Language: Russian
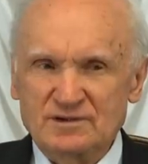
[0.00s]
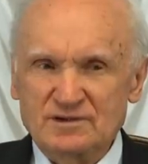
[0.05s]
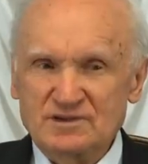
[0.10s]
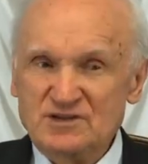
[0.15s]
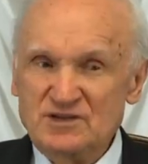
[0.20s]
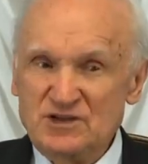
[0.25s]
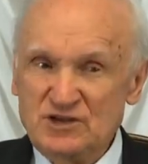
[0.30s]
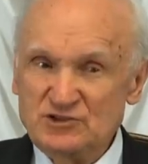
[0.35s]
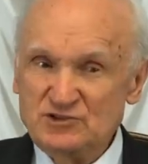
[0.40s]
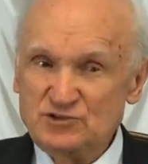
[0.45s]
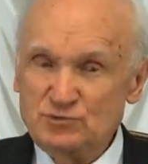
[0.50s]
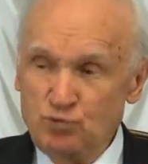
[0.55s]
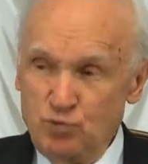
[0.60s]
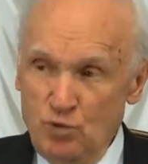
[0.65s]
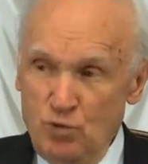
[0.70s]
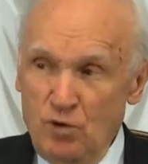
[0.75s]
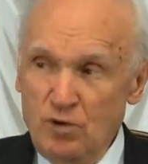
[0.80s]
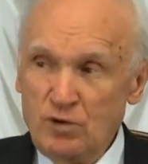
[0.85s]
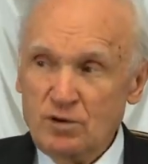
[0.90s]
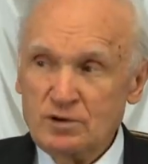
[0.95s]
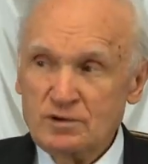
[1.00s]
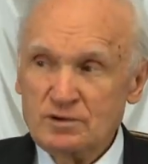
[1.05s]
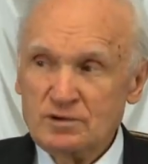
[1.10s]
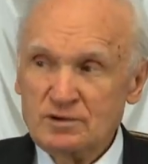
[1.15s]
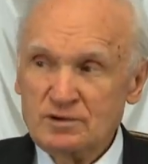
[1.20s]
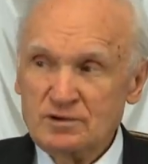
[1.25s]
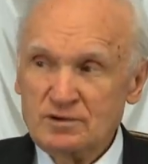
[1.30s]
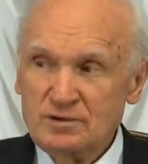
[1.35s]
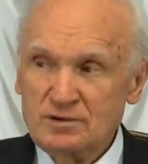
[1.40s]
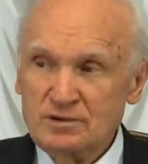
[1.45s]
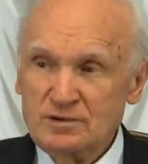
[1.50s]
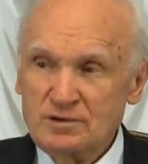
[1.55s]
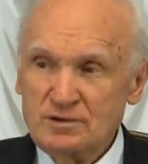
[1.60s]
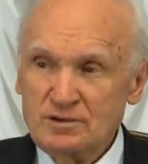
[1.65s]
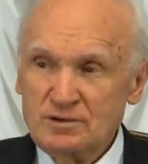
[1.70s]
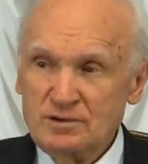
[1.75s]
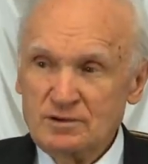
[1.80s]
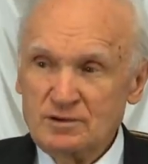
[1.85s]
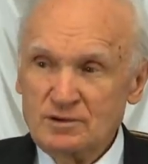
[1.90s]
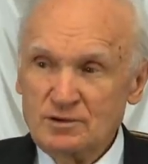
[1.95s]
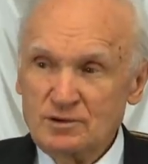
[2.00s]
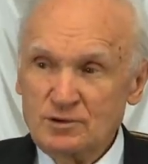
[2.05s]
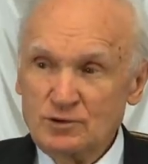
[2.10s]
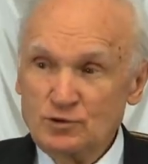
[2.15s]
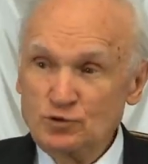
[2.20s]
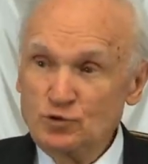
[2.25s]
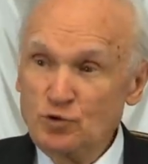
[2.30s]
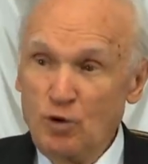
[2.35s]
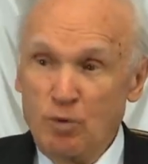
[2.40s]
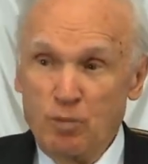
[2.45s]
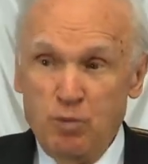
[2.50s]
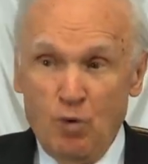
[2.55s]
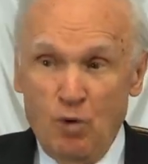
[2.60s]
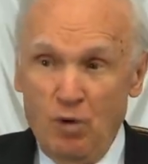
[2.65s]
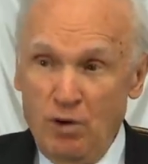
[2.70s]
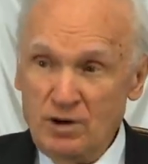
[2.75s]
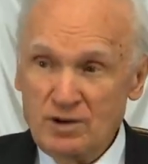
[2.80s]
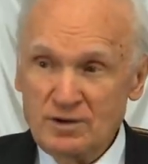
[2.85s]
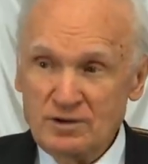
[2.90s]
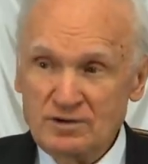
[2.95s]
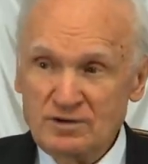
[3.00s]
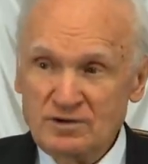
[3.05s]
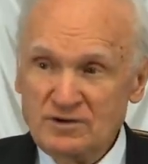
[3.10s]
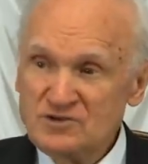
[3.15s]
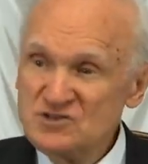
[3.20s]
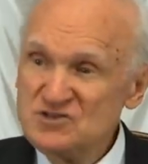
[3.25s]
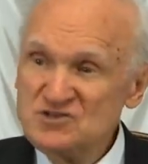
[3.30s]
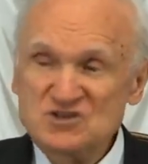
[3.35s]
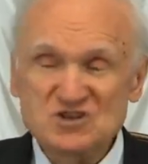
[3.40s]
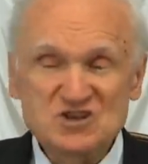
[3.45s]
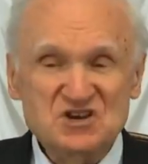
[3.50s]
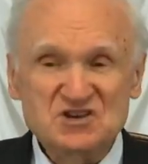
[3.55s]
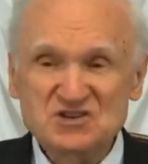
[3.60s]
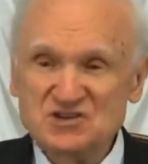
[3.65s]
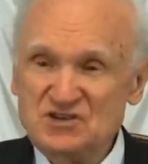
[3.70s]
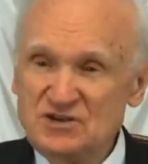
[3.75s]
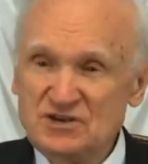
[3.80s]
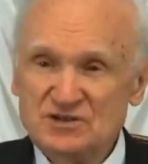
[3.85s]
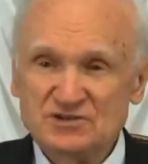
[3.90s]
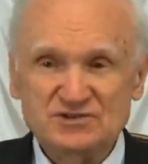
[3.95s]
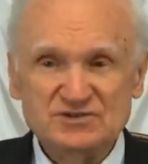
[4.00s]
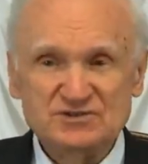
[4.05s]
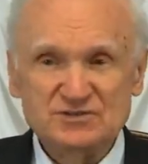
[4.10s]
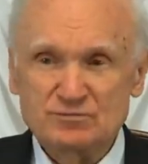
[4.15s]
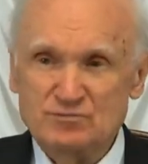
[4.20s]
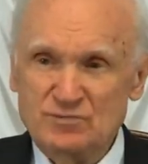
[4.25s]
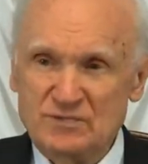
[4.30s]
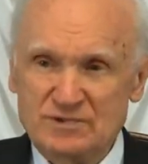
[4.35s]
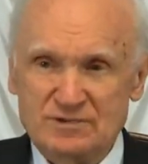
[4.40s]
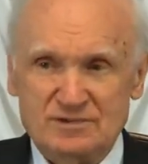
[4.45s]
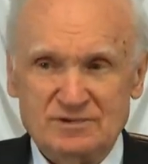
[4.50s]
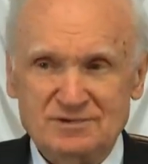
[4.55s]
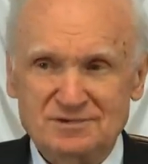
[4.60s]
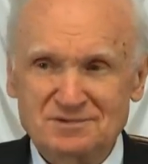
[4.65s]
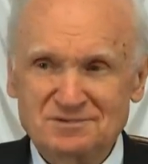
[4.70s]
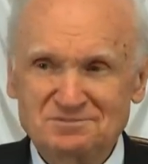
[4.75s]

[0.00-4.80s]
есть Бог, но Бог не есть мир.